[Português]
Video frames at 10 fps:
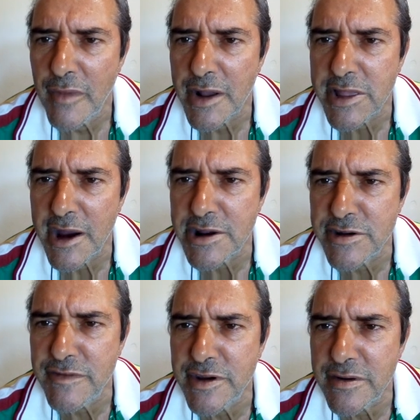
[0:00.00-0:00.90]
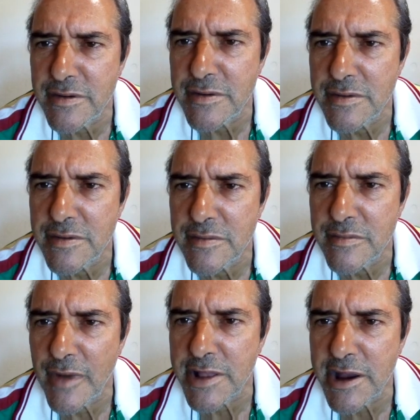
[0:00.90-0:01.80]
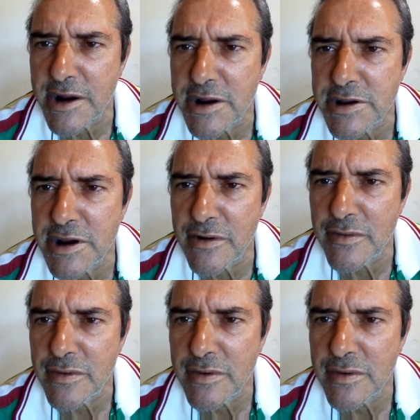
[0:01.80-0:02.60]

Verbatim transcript: Boa tarde, Divino. Boa tarde, região.